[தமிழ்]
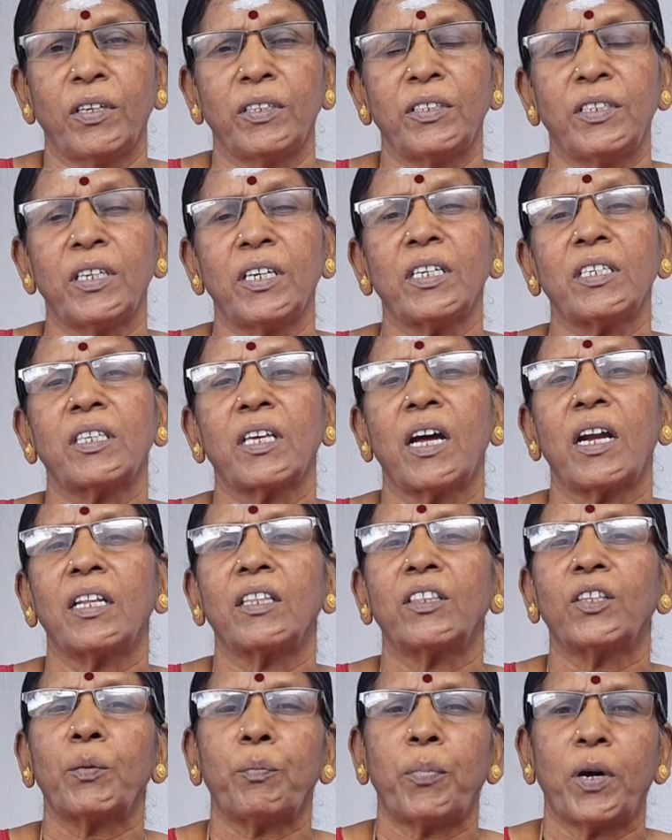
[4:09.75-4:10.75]
விஜய
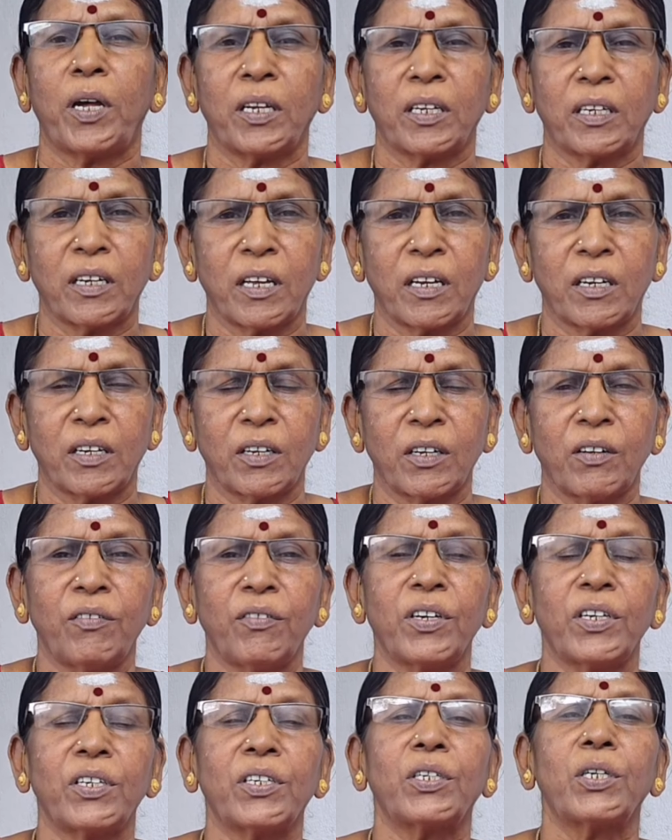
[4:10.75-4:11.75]
ஸ்தானத்தை பார்க்கிறார்
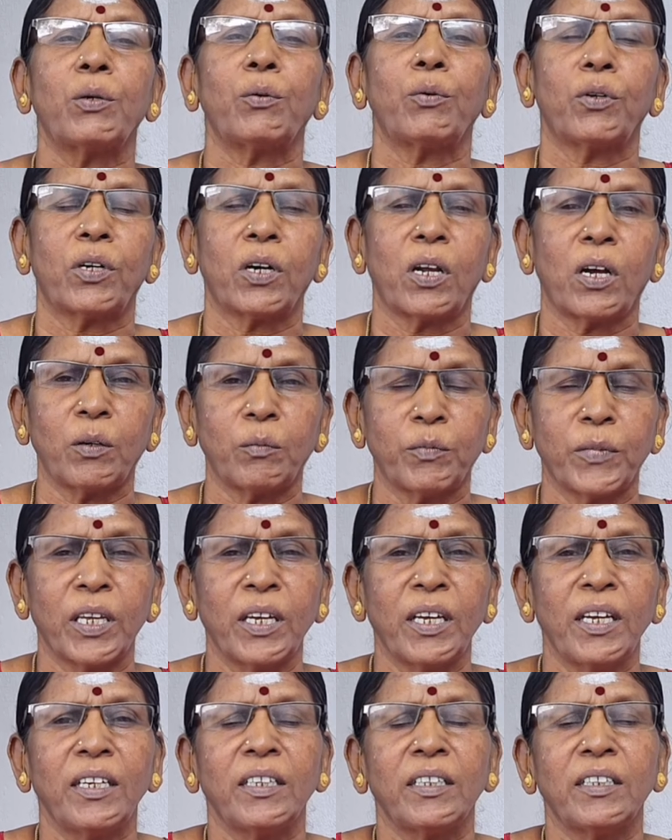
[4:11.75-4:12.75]
வெற்றி ஒன்றாகும்
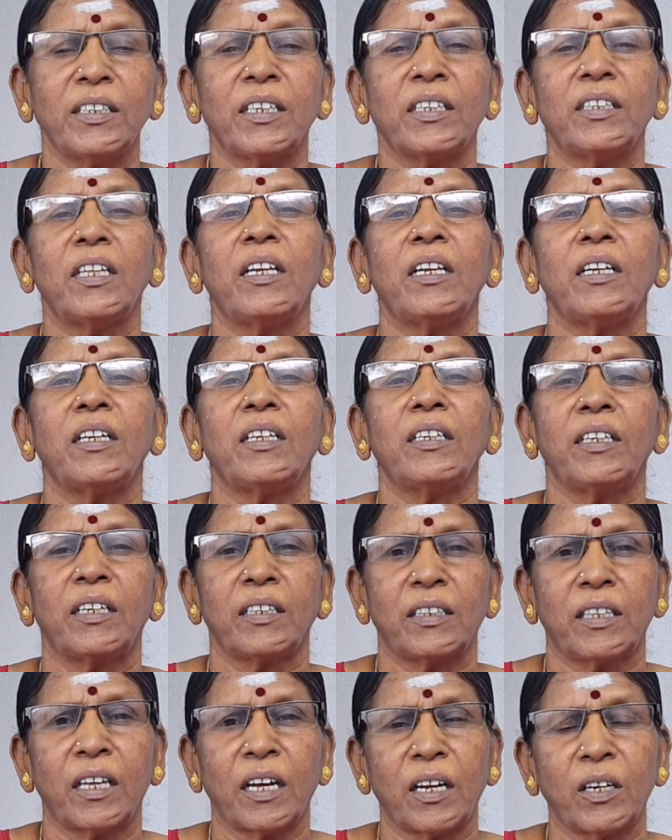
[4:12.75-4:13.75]
எதில்
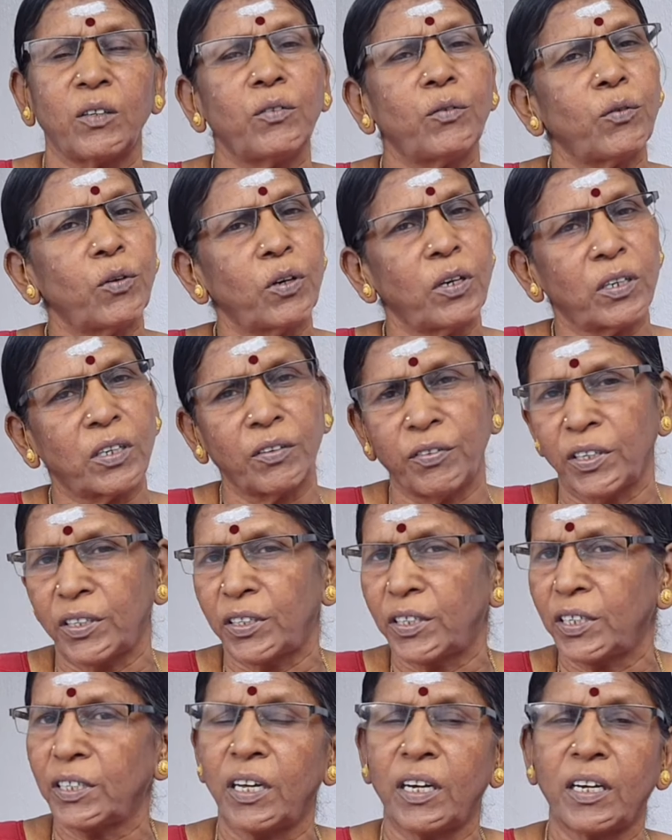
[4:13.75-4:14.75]
எடுத்தாலும் உங்களுக்கு
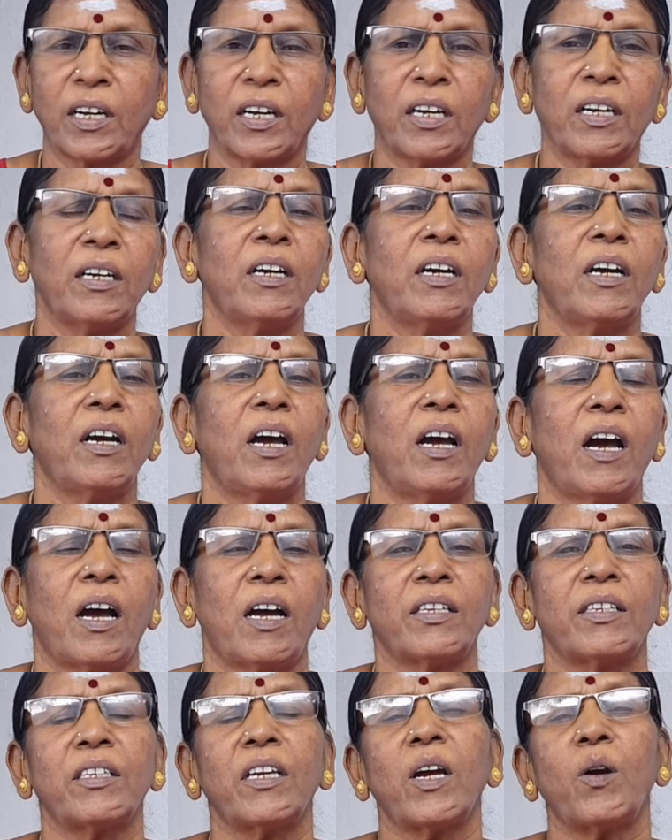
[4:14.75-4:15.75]
வெற்றி தாங்க
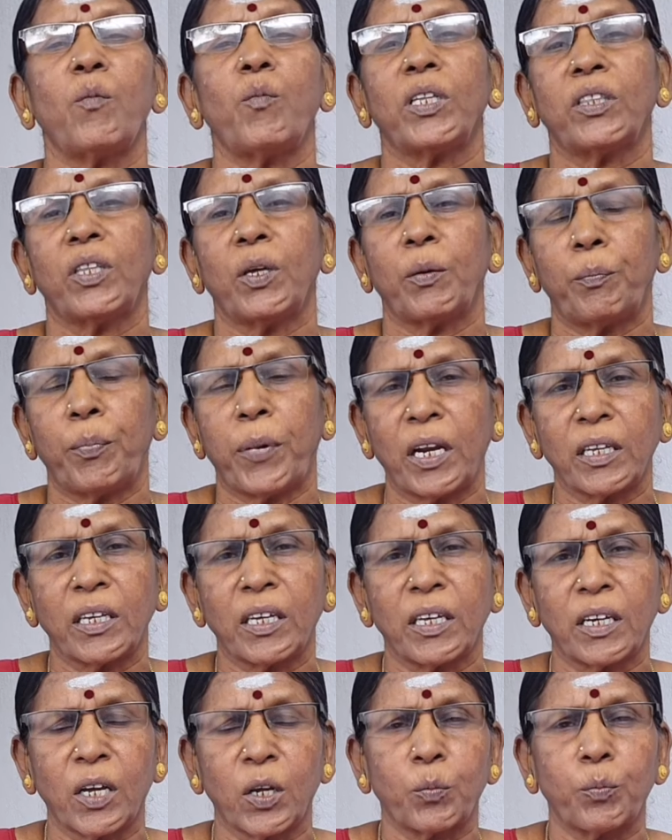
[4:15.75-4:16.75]
அஞ்சாம் இடத்தை
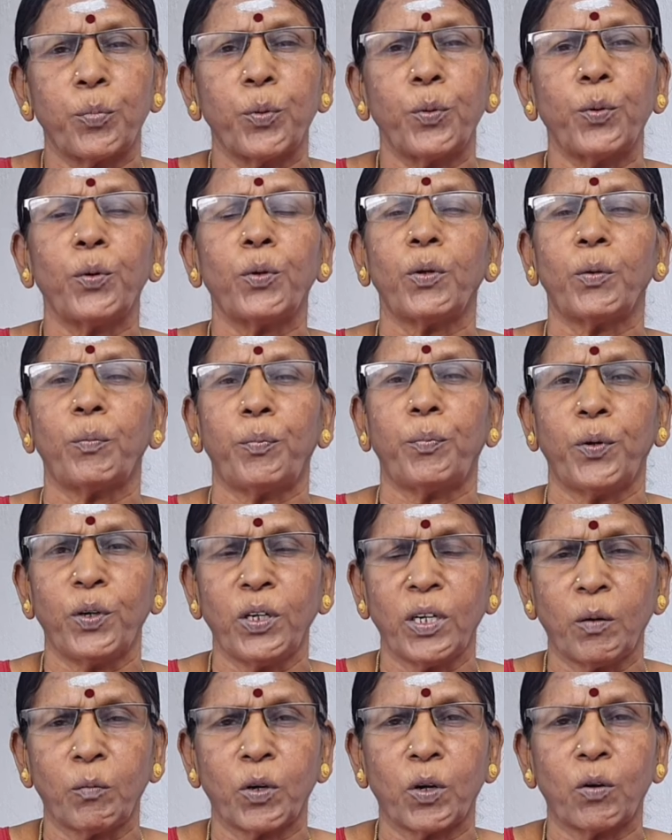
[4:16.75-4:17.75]
பார்க்கிறார் பூர்வ
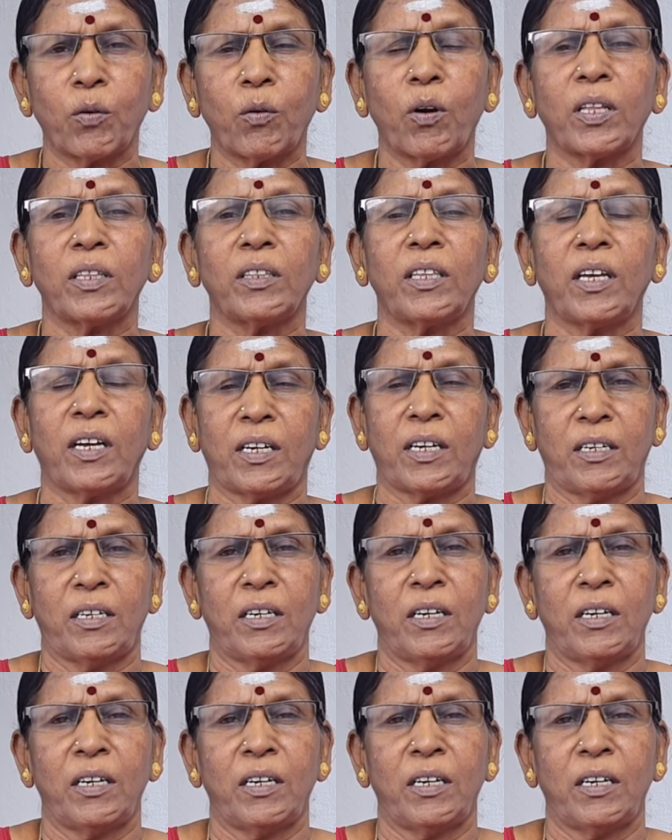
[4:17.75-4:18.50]
புண்ணியம் குழந்த